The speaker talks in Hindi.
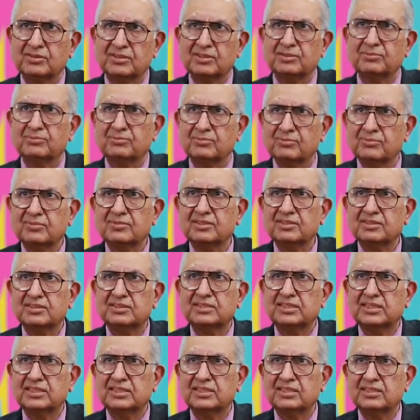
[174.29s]
जब
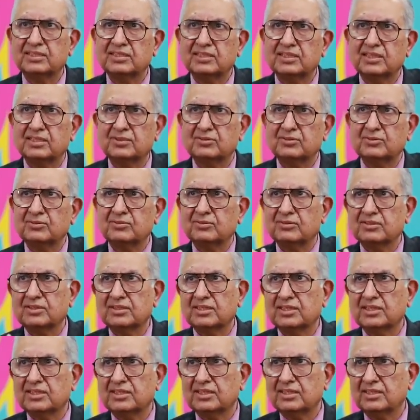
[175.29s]
स्टडी किया तो
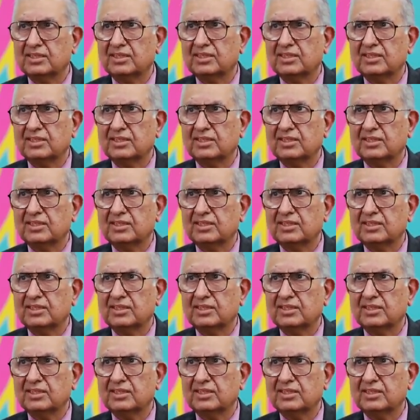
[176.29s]
उनके